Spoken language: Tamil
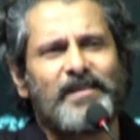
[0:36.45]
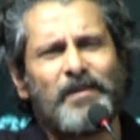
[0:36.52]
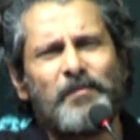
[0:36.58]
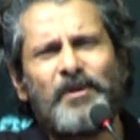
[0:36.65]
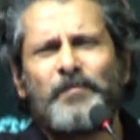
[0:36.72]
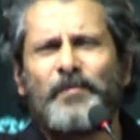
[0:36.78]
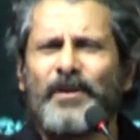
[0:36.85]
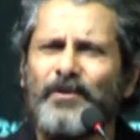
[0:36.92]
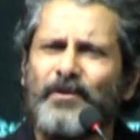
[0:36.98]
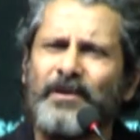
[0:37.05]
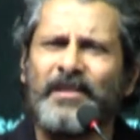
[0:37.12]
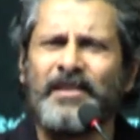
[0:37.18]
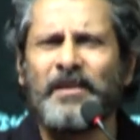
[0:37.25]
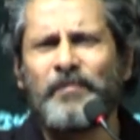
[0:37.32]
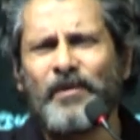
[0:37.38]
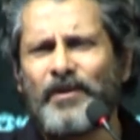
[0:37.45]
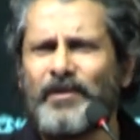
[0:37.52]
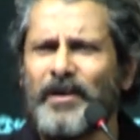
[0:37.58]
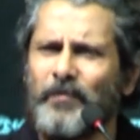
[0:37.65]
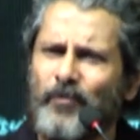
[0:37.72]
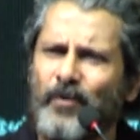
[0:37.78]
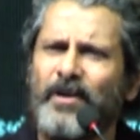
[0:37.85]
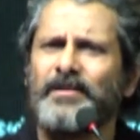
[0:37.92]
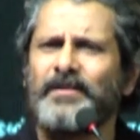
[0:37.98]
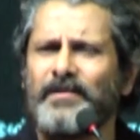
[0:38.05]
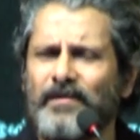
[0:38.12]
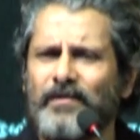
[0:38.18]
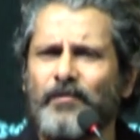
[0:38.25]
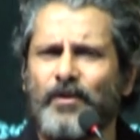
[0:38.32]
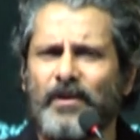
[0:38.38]
தமிழ் படம் ஹிந்தி படம் எப்போவாது
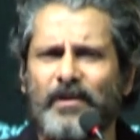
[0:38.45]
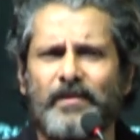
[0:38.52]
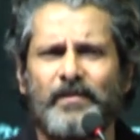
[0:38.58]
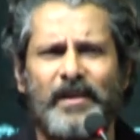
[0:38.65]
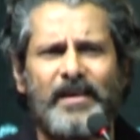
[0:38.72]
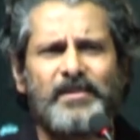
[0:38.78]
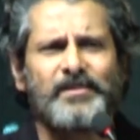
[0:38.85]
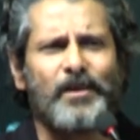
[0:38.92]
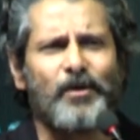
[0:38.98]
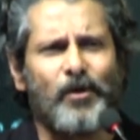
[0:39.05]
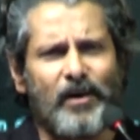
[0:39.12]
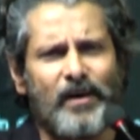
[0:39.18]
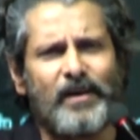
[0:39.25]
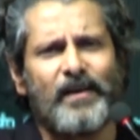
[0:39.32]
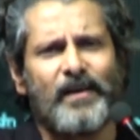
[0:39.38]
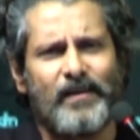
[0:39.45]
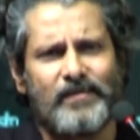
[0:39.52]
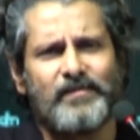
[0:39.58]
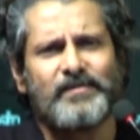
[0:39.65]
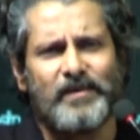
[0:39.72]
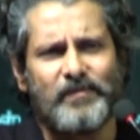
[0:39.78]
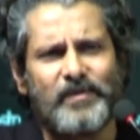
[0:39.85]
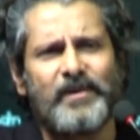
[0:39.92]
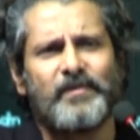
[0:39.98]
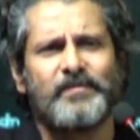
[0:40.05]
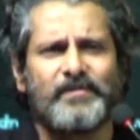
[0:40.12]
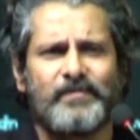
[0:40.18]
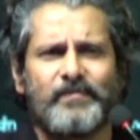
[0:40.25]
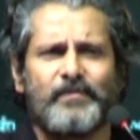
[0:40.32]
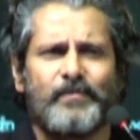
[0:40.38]
ஒரு நேஷ்னல் ஹாலிடே சம்டைம்ஸ்